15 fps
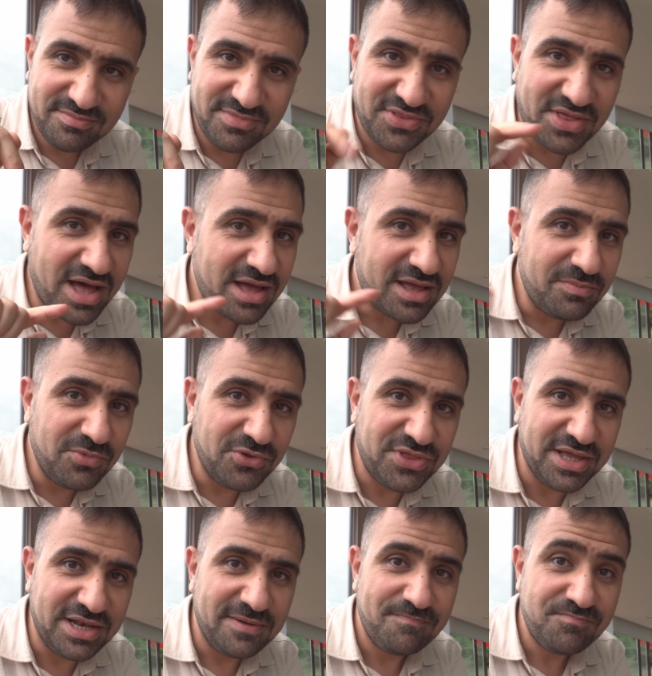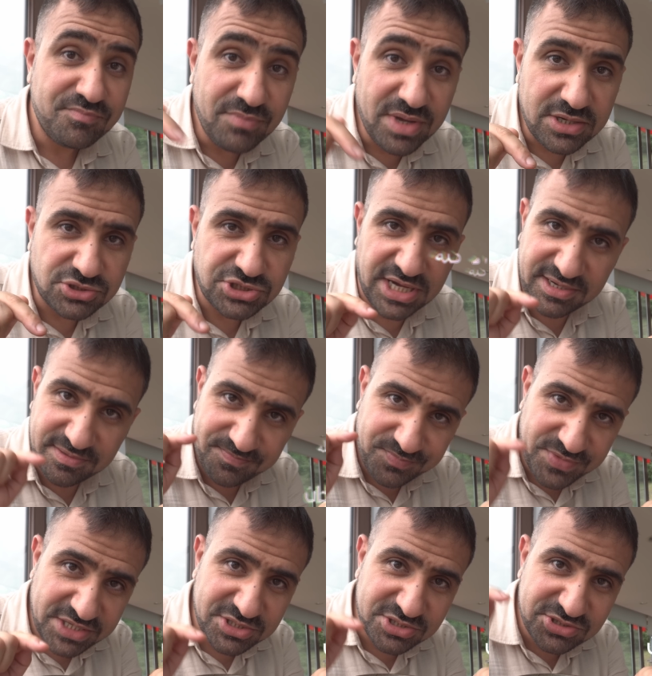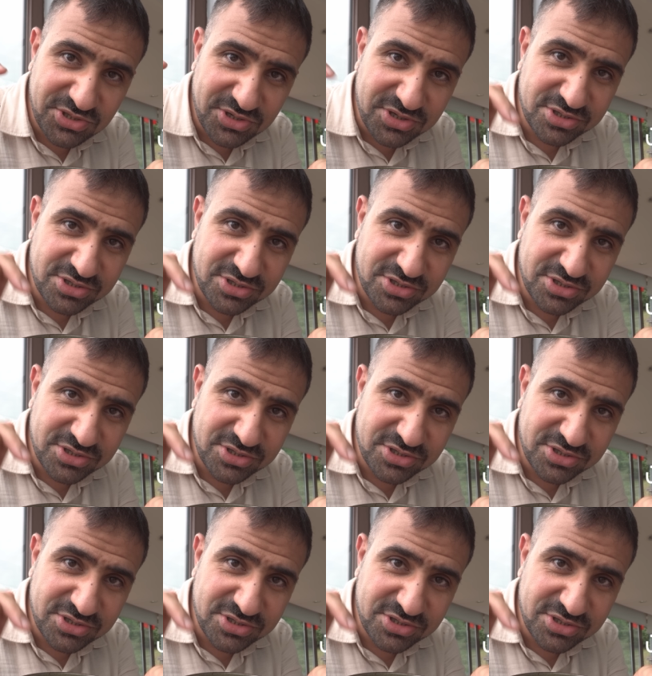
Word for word: مذاق مذهل ميلوجان لا تنسون